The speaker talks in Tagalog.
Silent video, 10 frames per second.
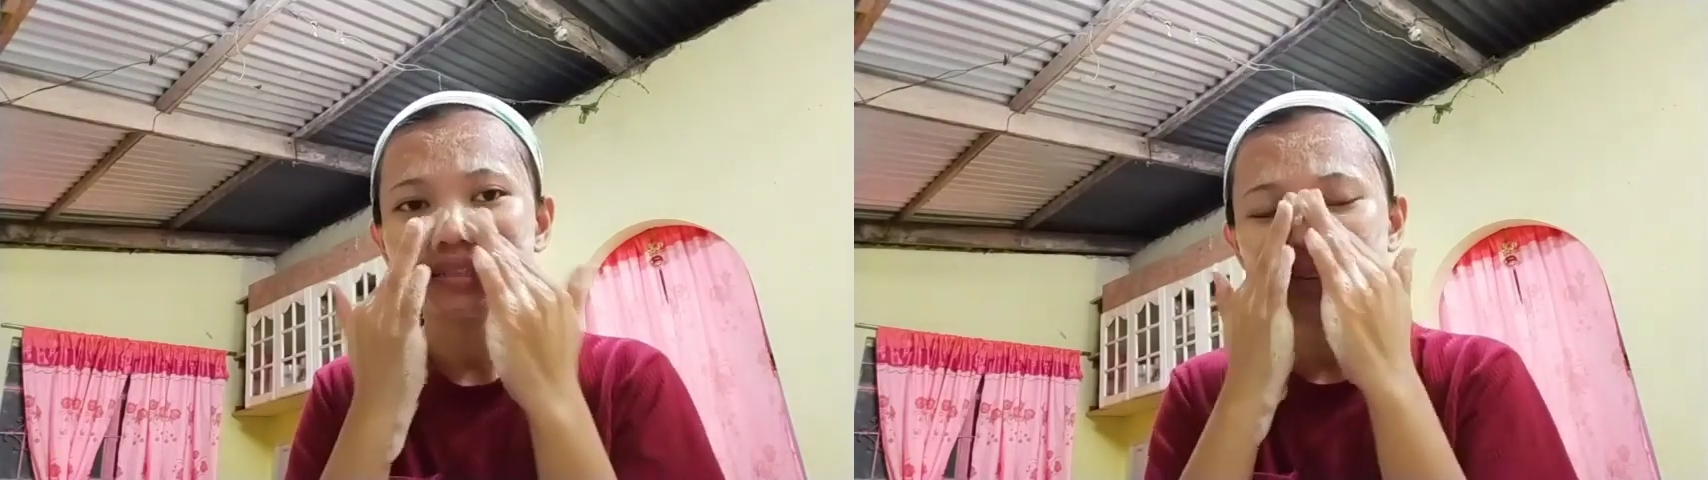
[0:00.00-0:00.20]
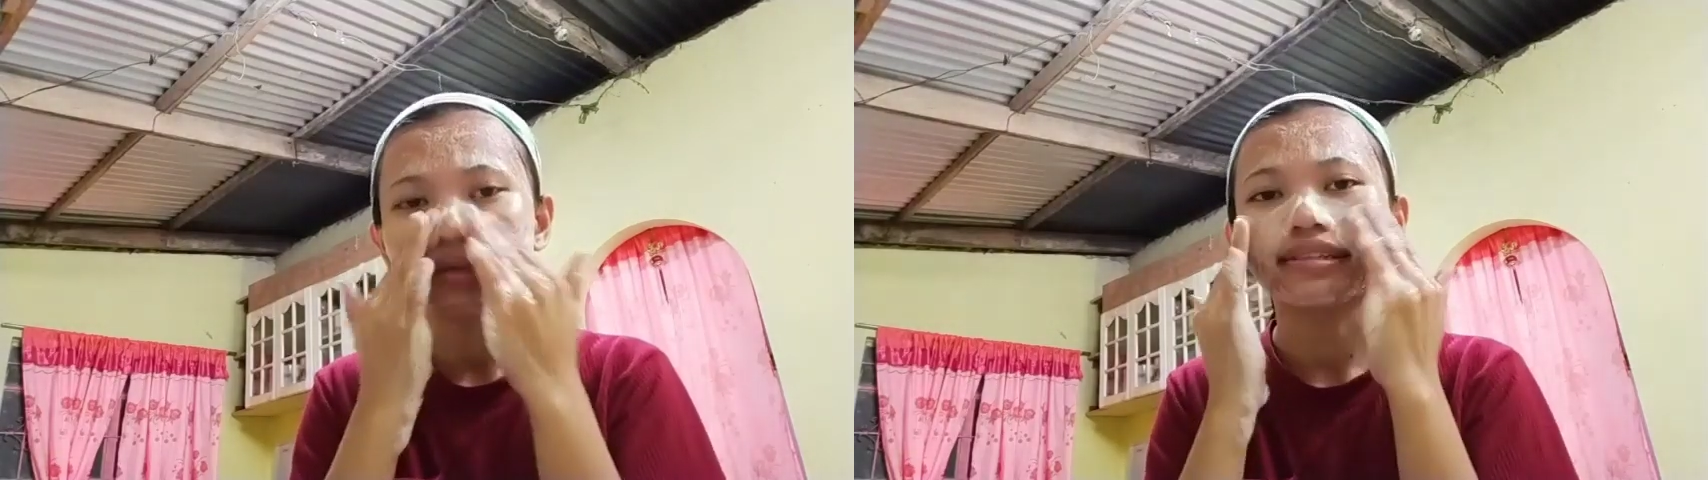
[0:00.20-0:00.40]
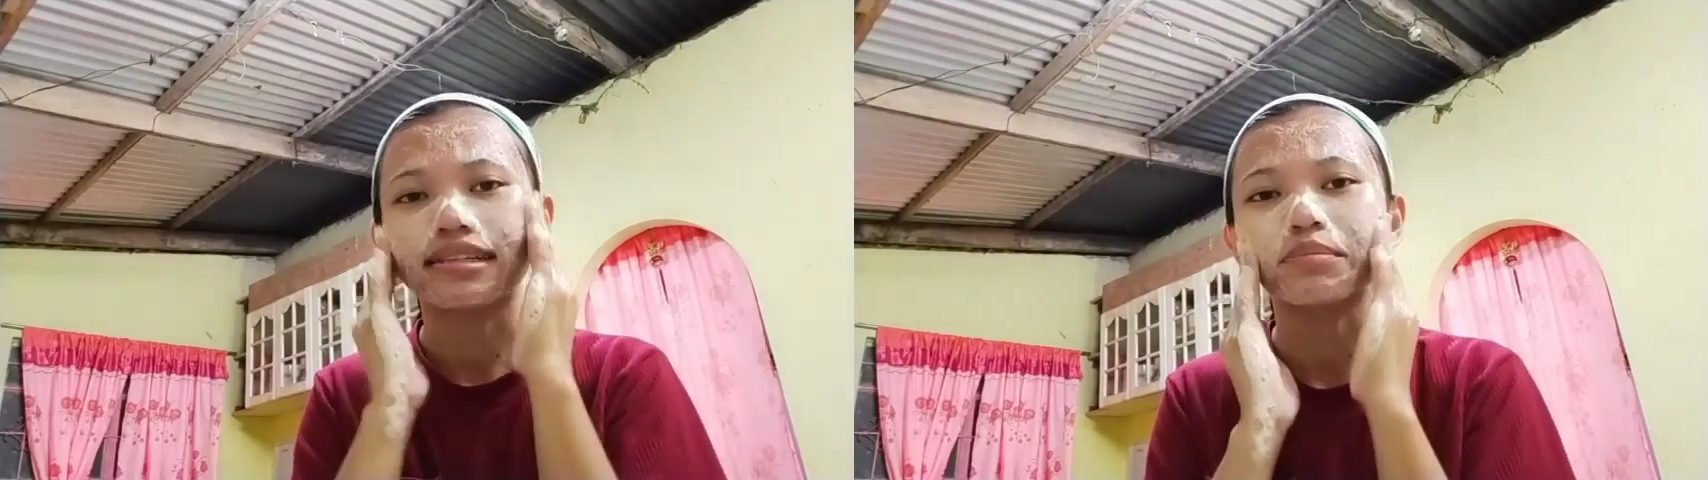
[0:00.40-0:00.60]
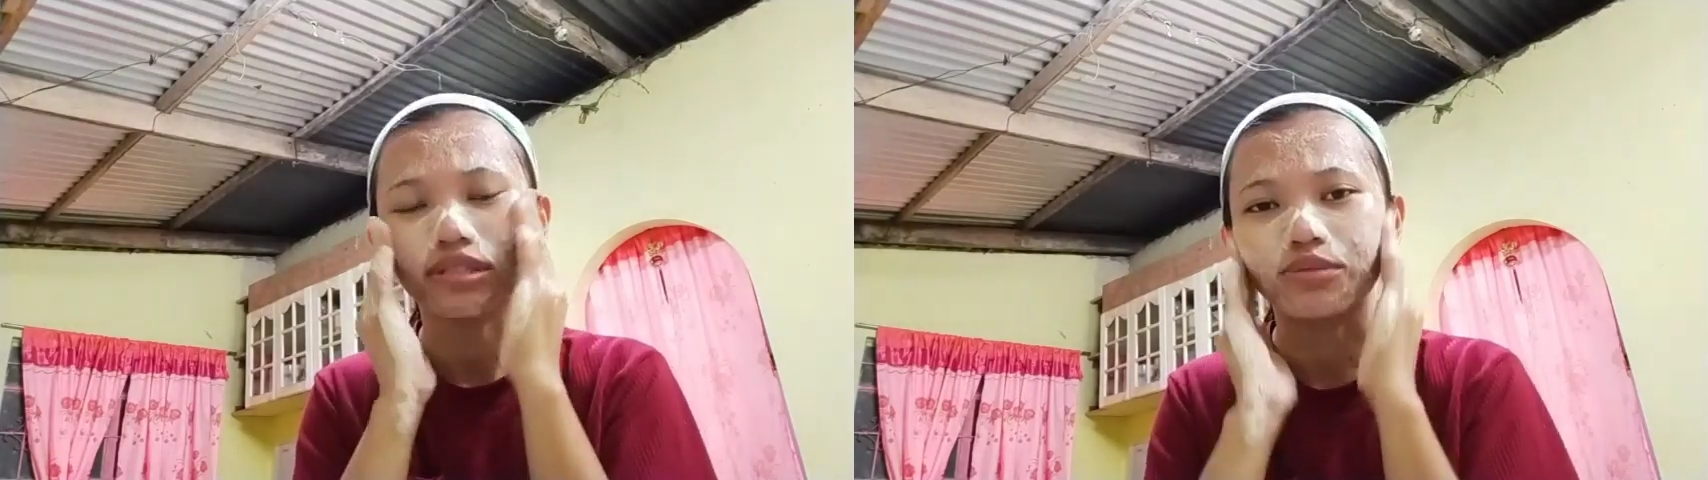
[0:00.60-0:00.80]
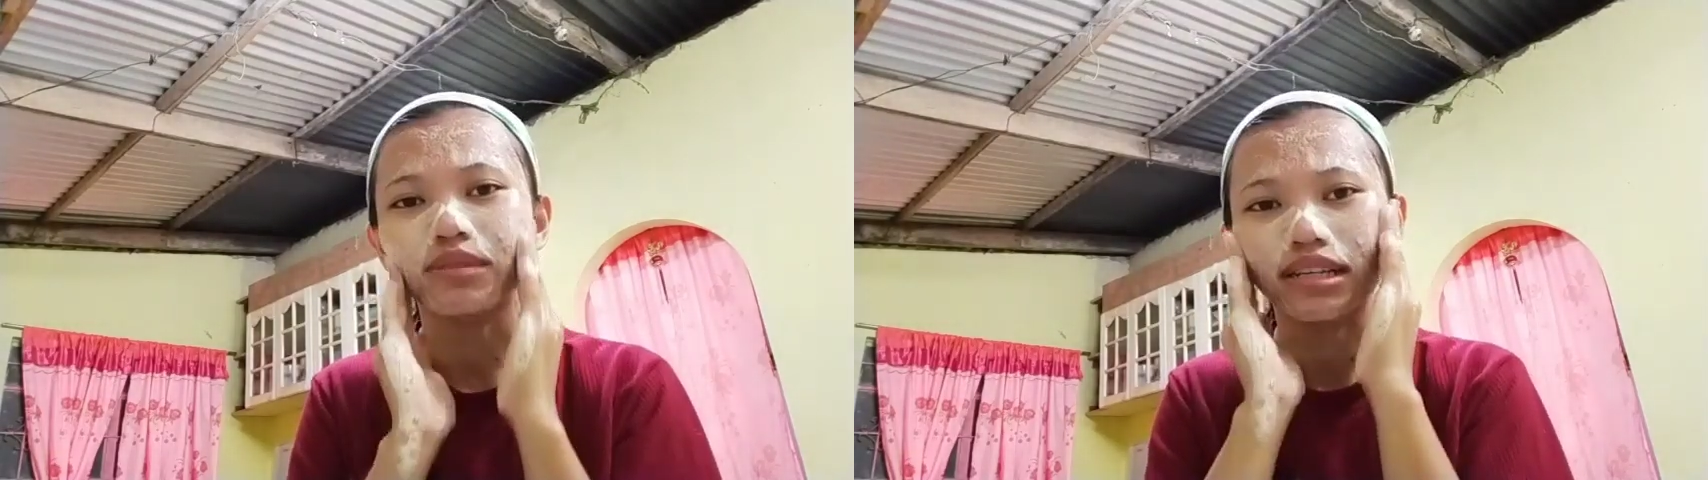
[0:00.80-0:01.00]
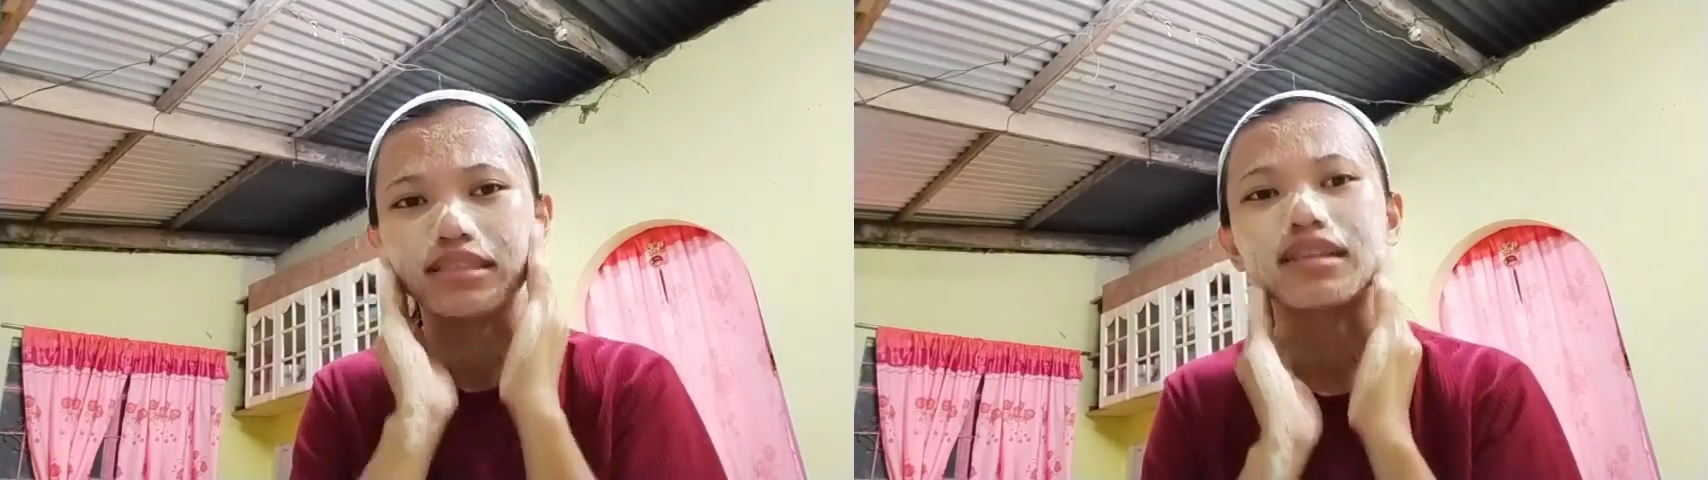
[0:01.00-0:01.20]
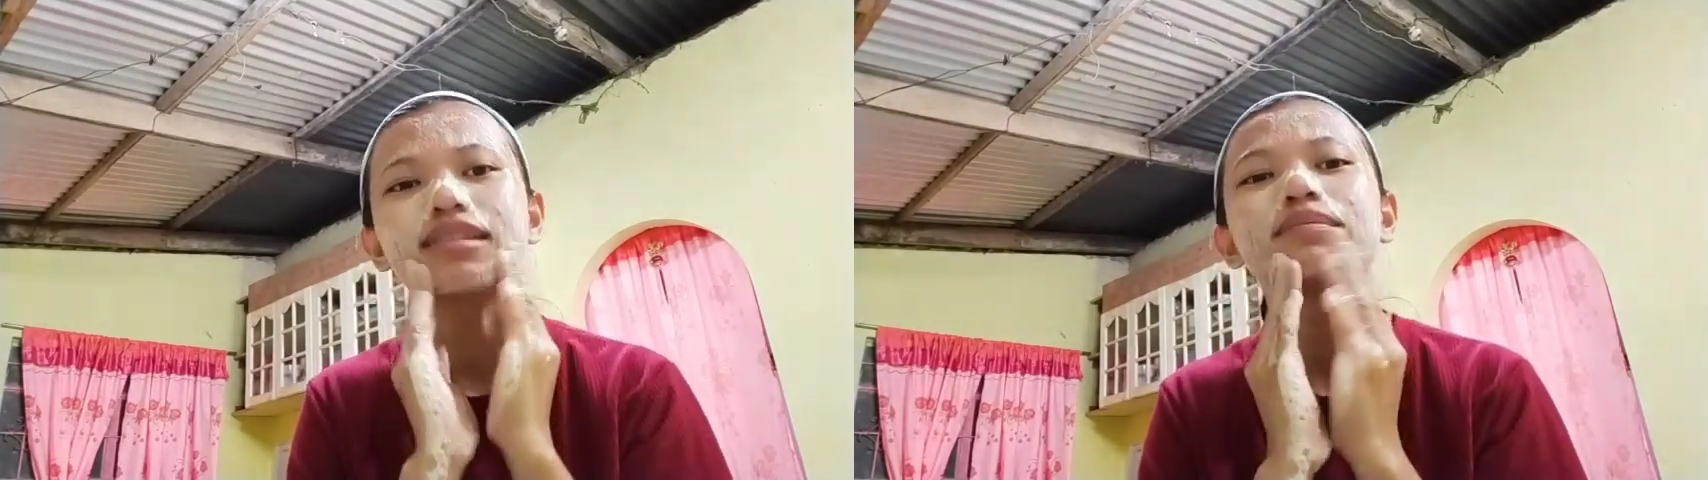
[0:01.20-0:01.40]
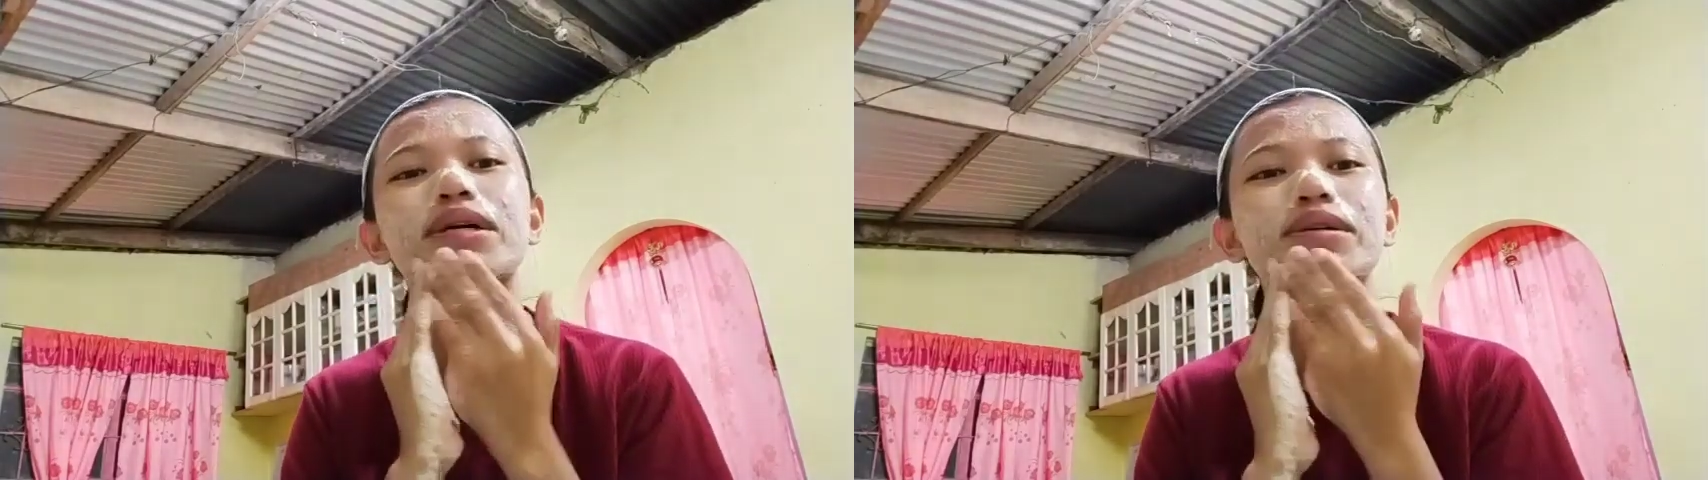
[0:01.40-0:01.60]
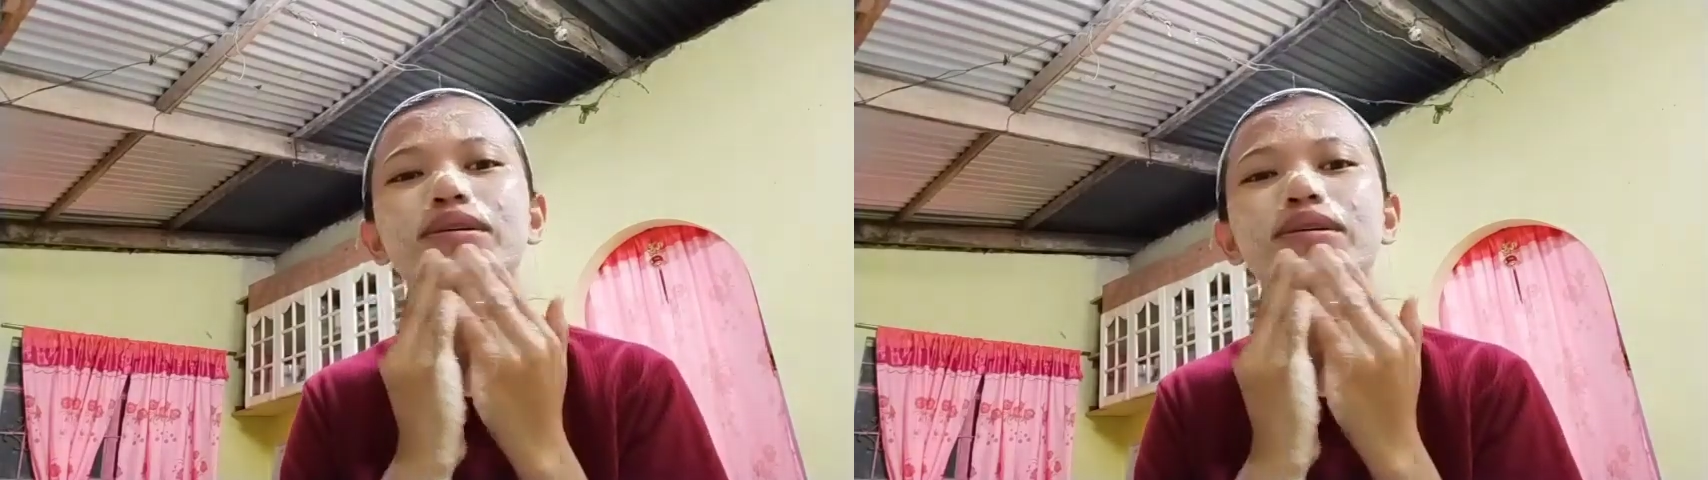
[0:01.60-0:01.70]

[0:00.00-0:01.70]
Kasi nga, ninipis yung balat natin.